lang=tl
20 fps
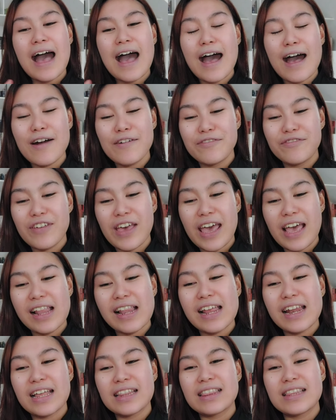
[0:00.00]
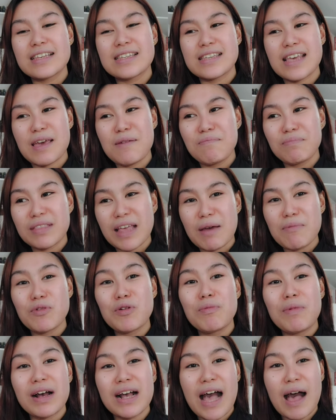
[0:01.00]
a-avail and at the same time
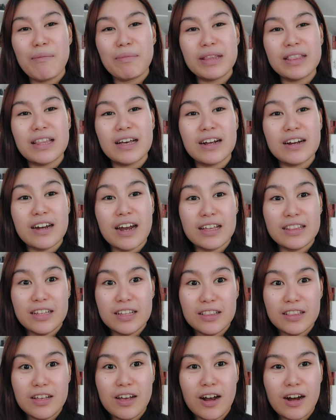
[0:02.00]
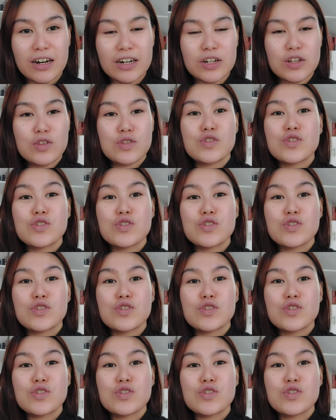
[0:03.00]
gumagamit ng credit card.